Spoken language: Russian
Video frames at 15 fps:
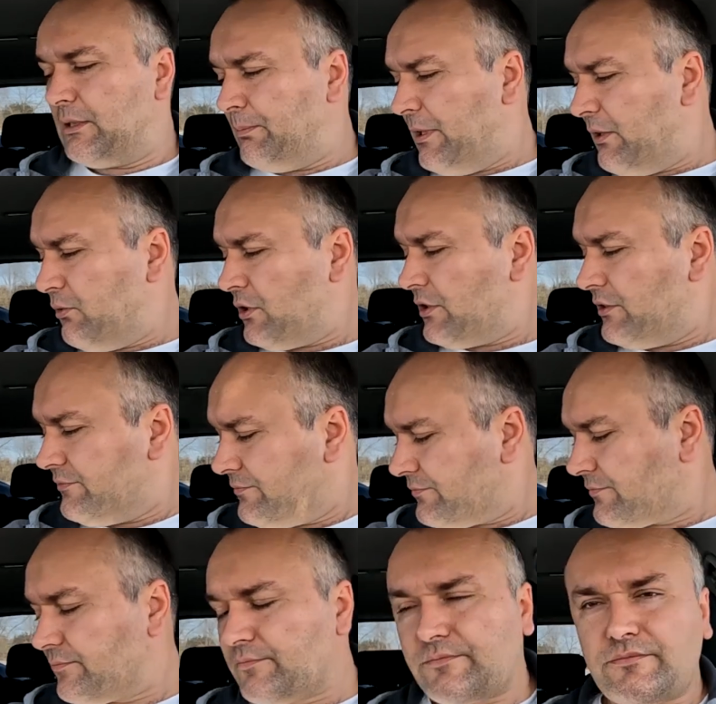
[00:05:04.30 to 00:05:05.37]
Теперь вот
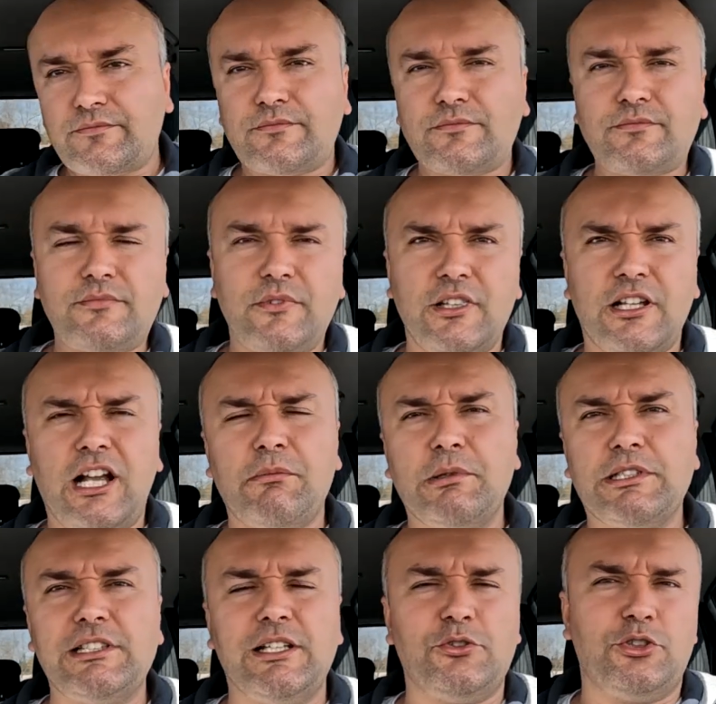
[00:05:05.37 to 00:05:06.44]
как
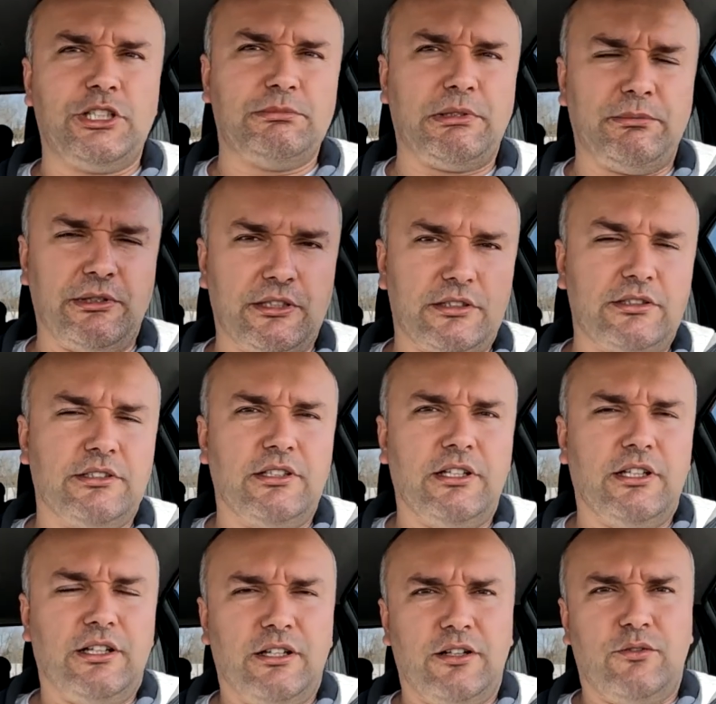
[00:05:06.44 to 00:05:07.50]
бы следующий момент.
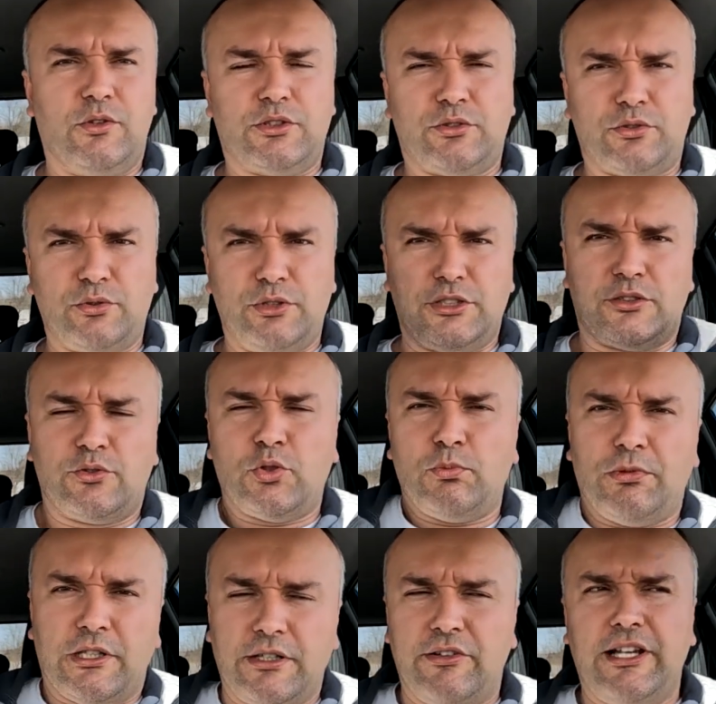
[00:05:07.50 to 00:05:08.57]
Вот, то есть,
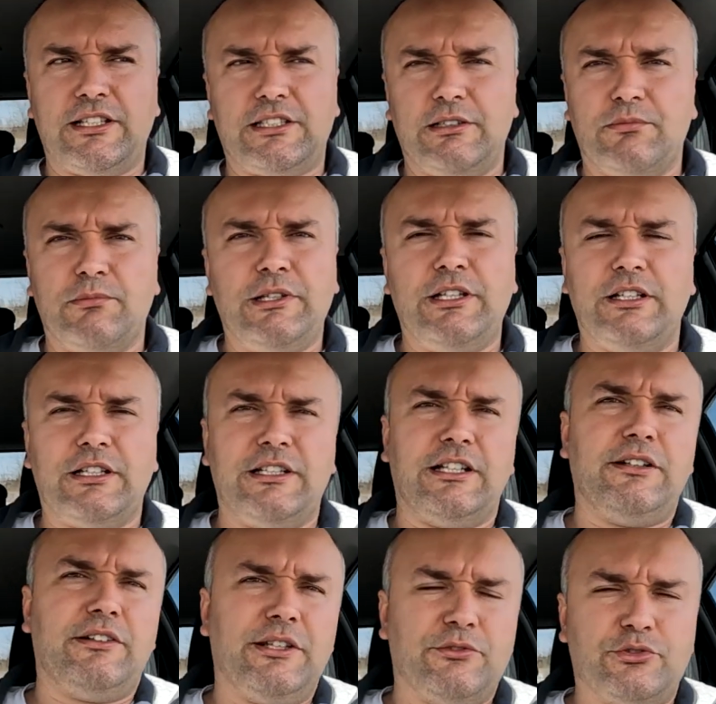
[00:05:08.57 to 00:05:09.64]
грубо говоря, если мы не
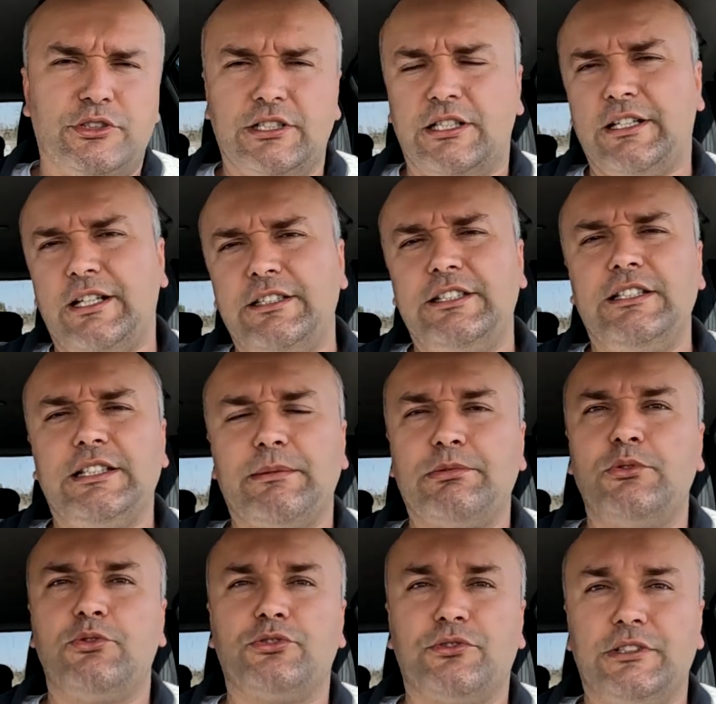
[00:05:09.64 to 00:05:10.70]
говорим, что это карантинное
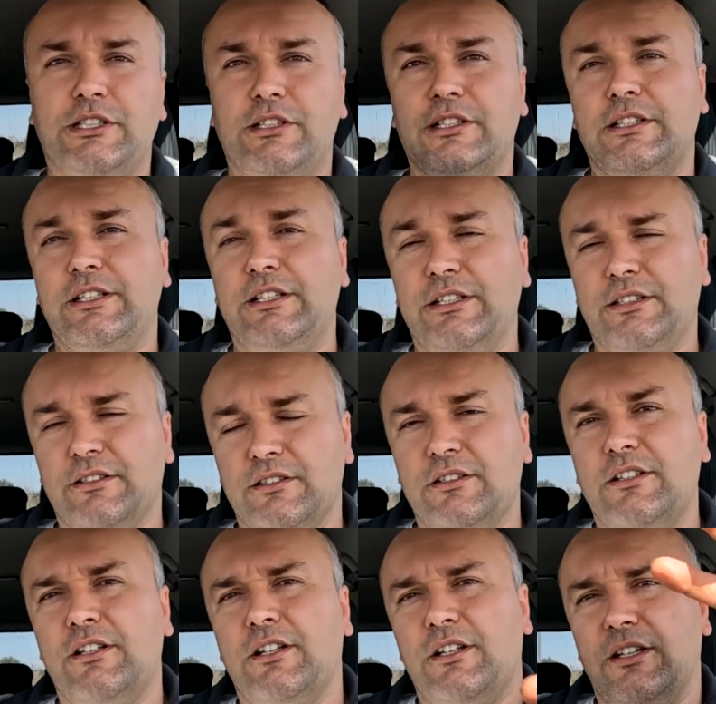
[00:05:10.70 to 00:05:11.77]
обслуживание
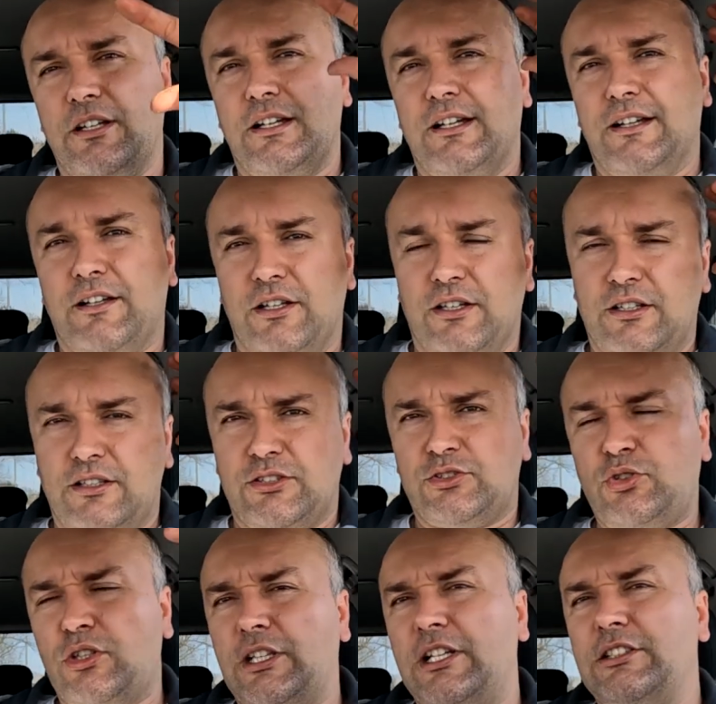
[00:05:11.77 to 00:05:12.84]
и
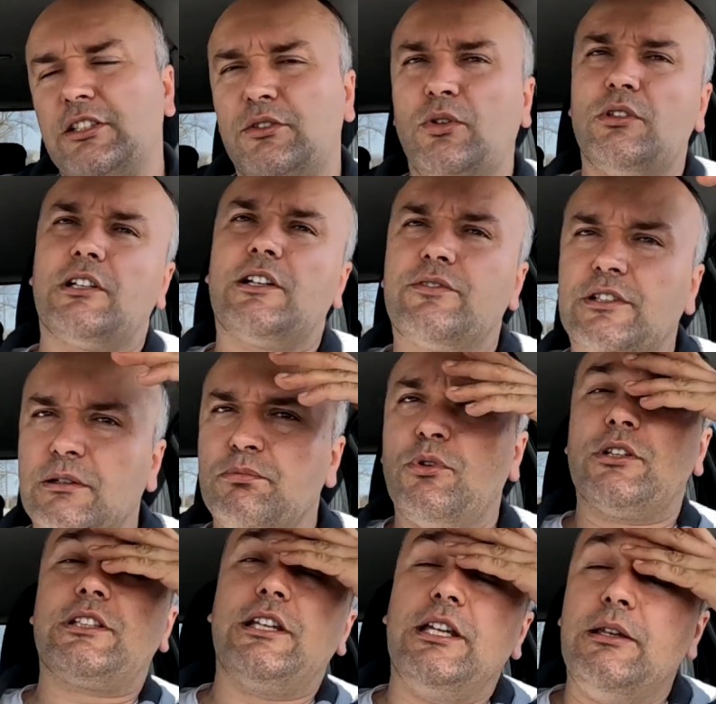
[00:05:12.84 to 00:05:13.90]
130 долларов
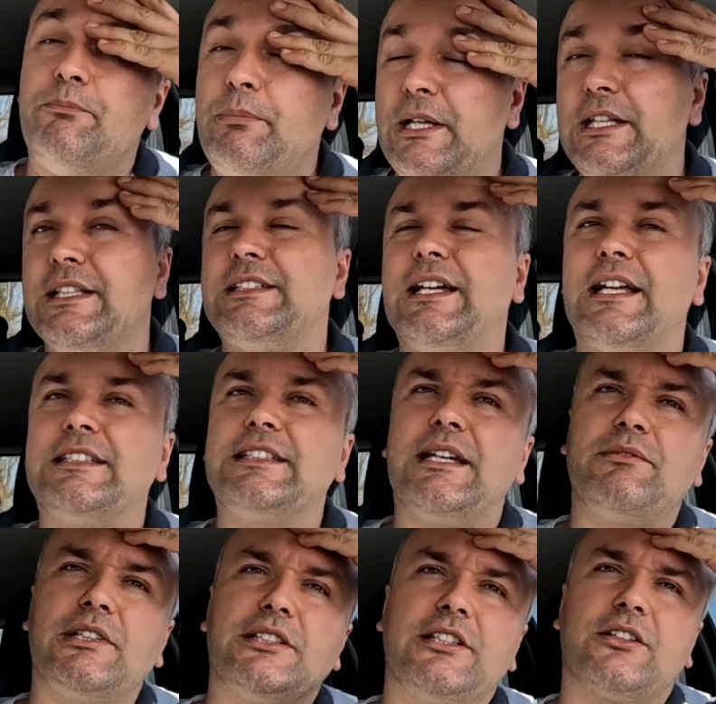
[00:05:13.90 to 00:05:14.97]
работы и
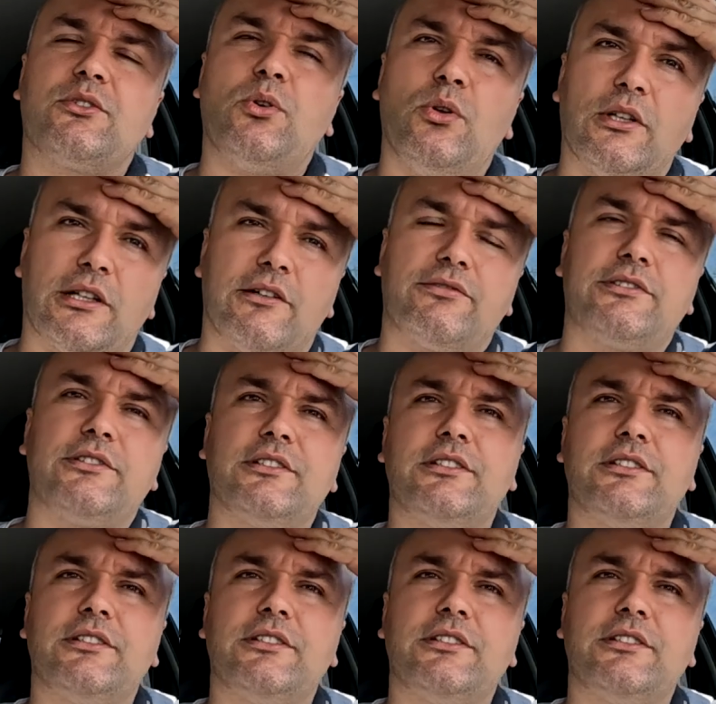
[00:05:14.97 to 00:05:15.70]
50-70 долларов